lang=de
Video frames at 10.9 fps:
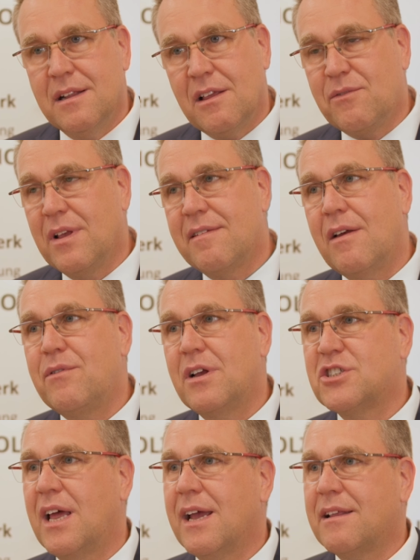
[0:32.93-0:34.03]
dass wir sehr
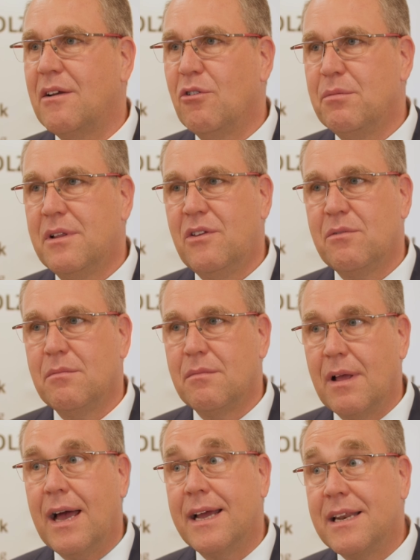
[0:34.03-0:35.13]
verstärkt auch mit diesem
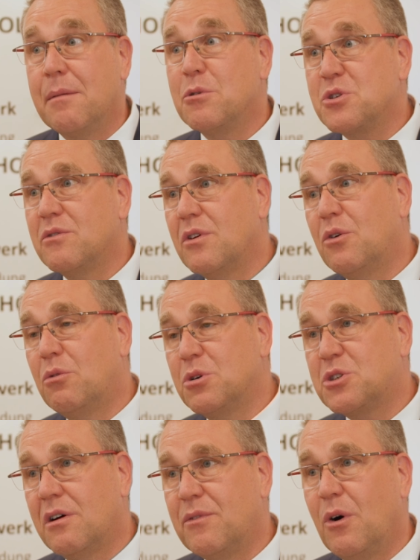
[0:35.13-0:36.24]
einheimischen
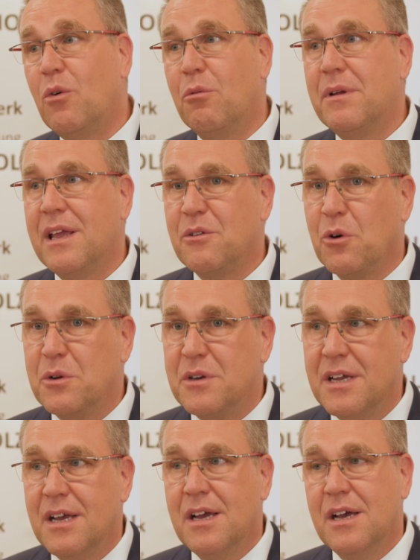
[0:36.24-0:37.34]
Rohstoff auch umgehen können
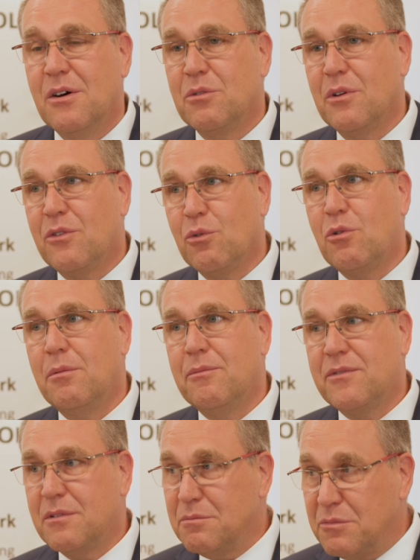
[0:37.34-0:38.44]
und in
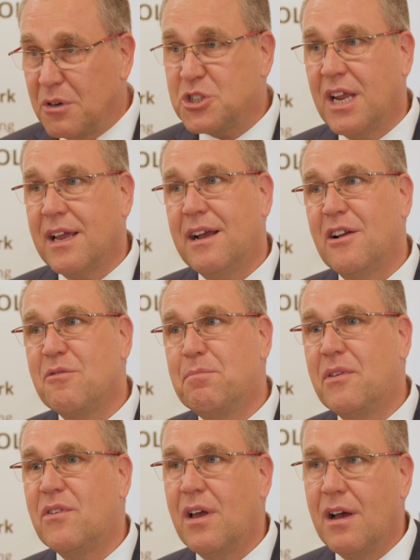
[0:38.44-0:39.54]
Zukunft noch stärker als
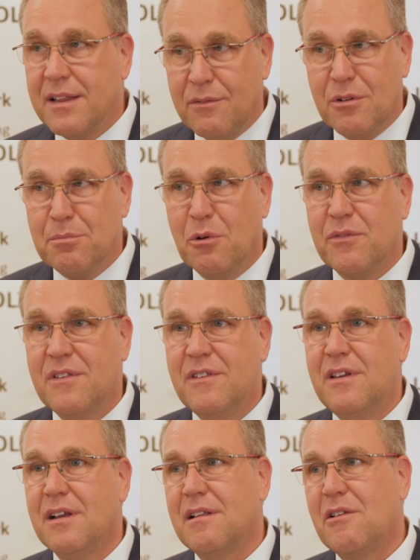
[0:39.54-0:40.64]
bisher davon
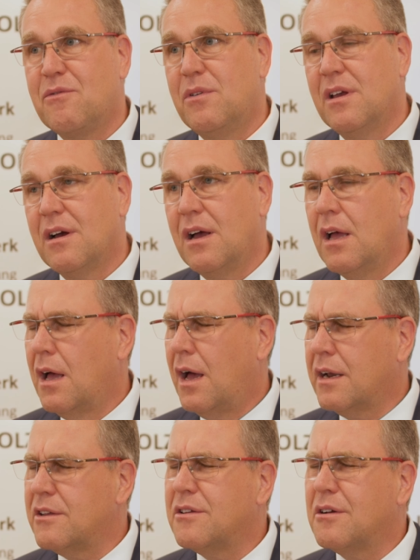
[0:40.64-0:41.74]
profitieren, dass wir
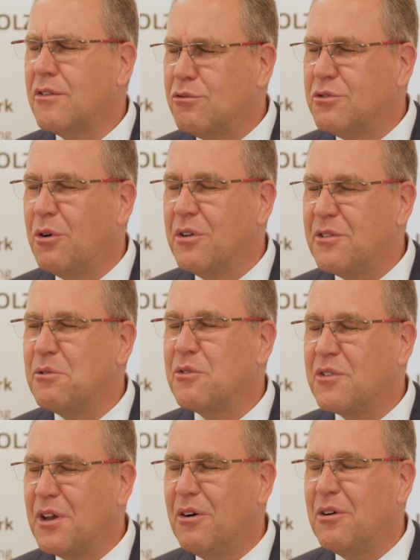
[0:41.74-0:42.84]
eigentlich eine ganz gute
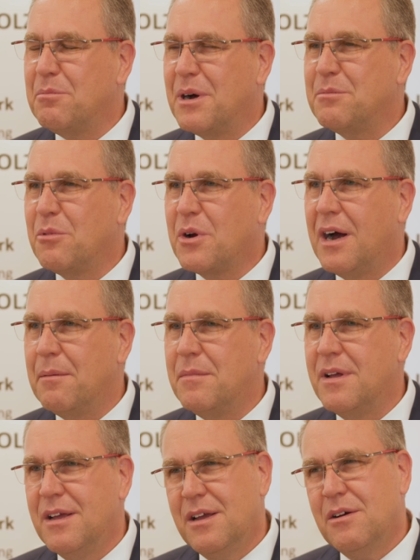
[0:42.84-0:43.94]
Holzindustrie auch in Brandenburg haben.
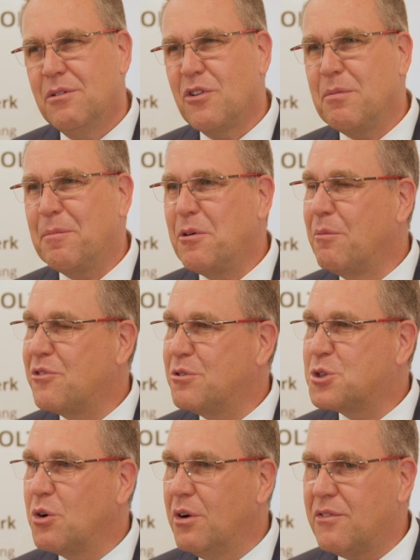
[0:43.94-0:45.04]
Und das macht mich auch ein
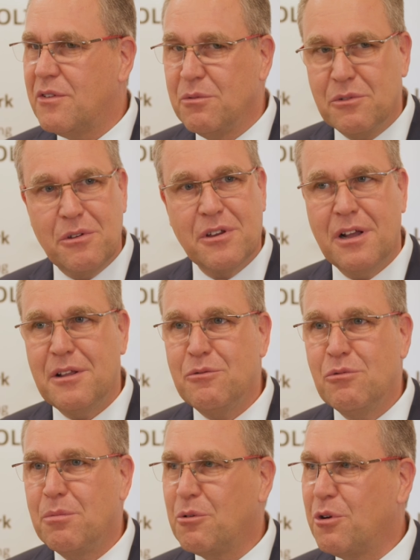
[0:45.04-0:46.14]
bisschen stolz und ich kann da
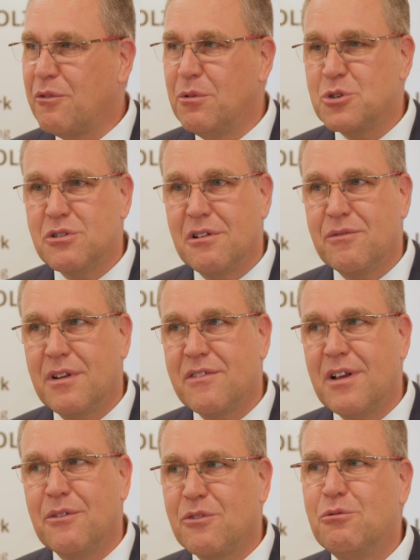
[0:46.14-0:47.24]
nur beglückwünschen, dass wir das
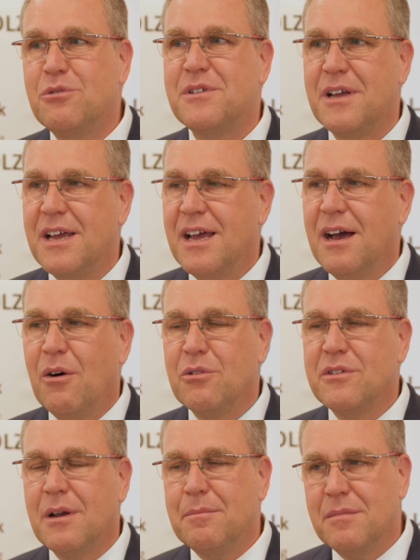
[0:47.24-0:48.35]
alles gut auch
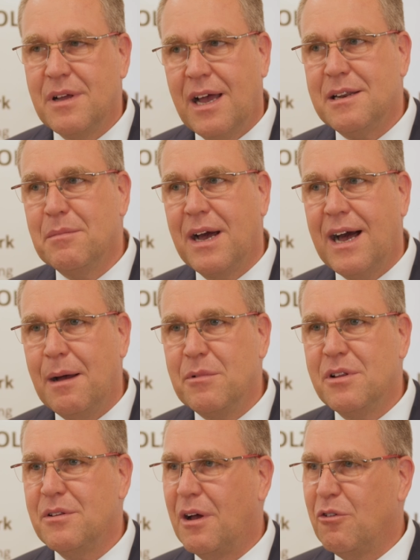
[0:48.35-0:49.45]
unter einem
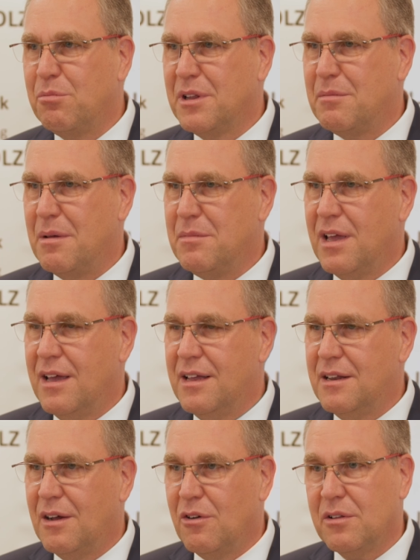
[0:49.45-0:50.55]
Rahmen, auch mit dem
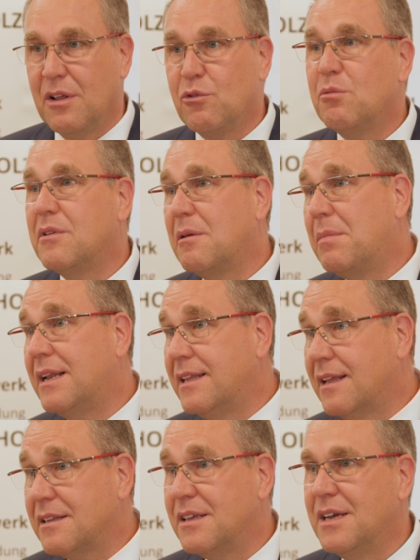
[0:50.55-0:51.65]
MIL, e auch natürlich mit den
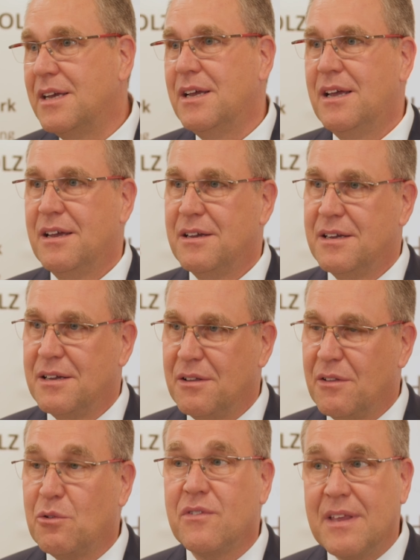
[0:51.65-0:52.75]
Berlinern
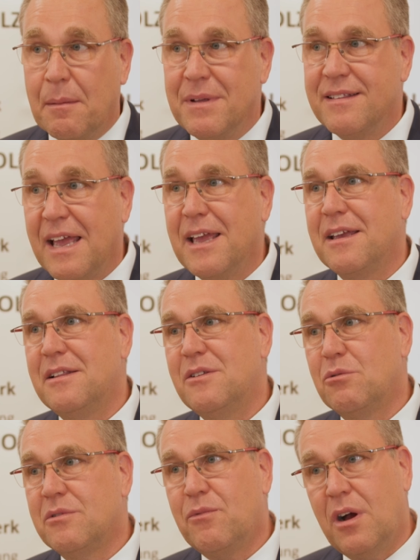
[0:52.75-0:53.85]
äh, zusammen denken
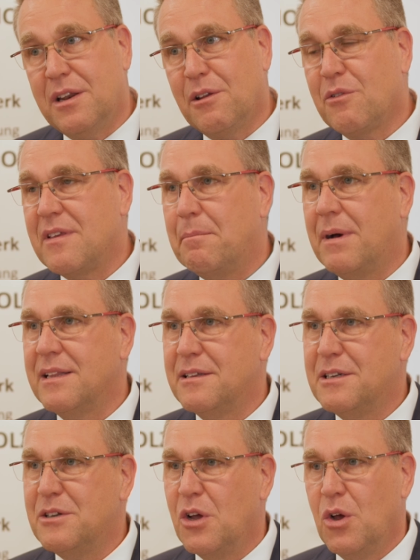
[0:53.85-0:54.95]
und vor allen Dingen zusammen
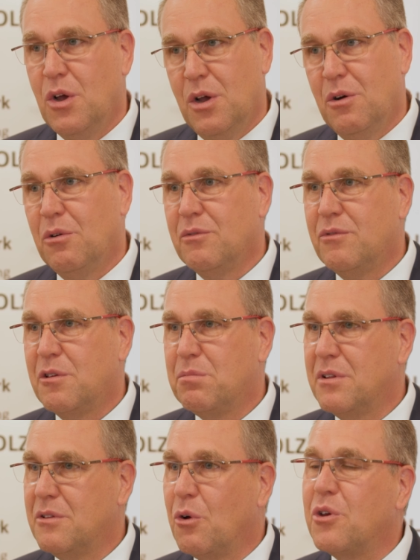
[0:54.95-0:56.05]
handeln. Und ich
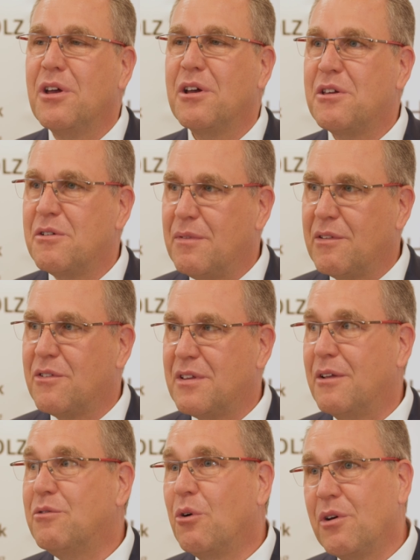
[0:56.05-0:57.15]
bin neugierig, was es
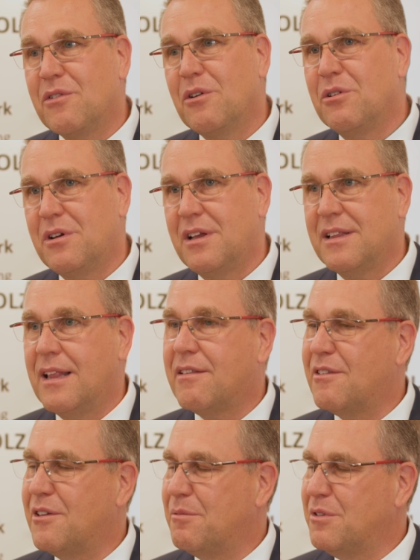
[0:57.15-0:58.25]
an Neues auch
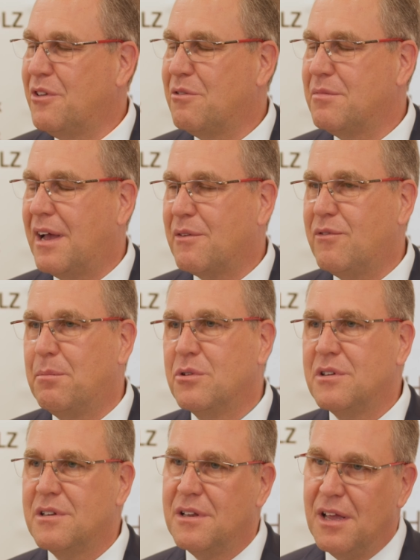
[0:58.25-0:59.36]
letztlich mit diesem Tag
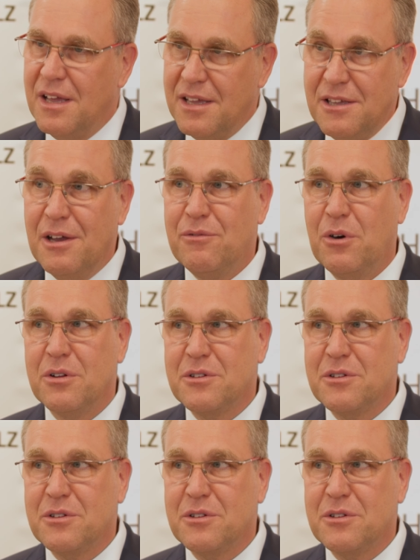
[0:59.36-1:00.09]
verbunden hier vor